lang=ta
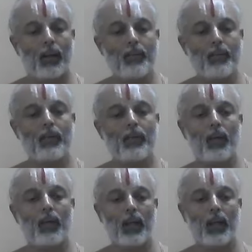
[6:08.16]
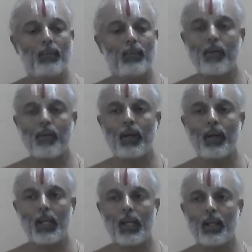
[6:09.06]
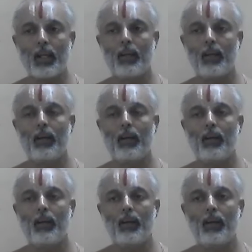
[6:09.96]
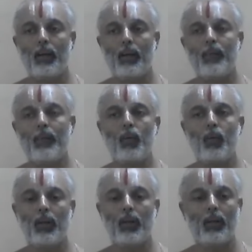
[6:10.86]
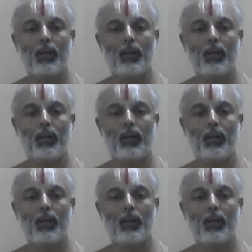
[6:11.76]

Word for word: எம்பெருமானுடைய வைபவங்களை எப்படி ஒரு